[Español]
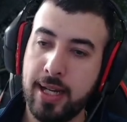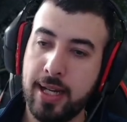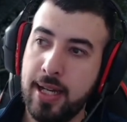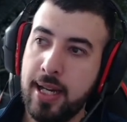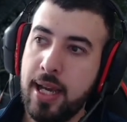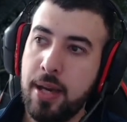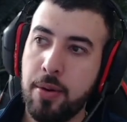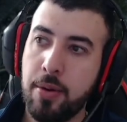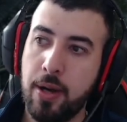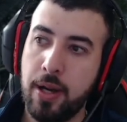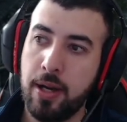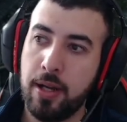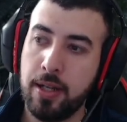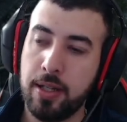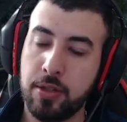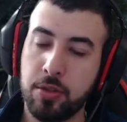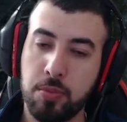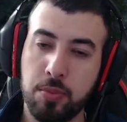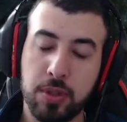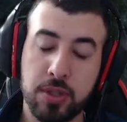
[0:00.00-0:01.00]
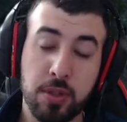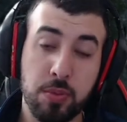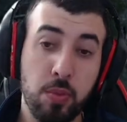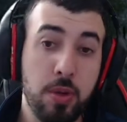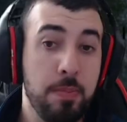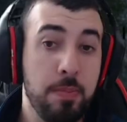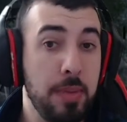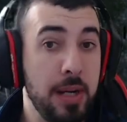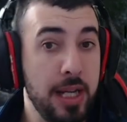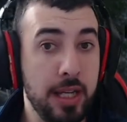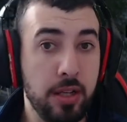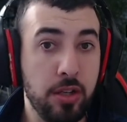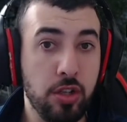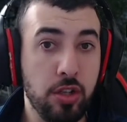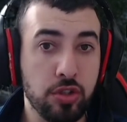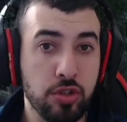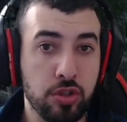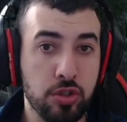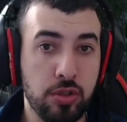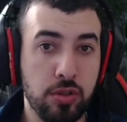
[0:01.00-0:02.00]
eleva, esto puede ser muy
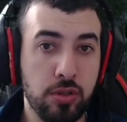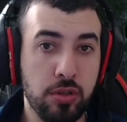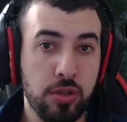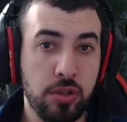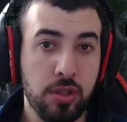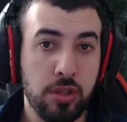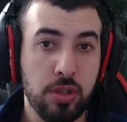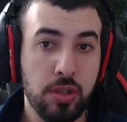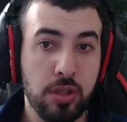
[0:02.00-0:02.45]
peligroso,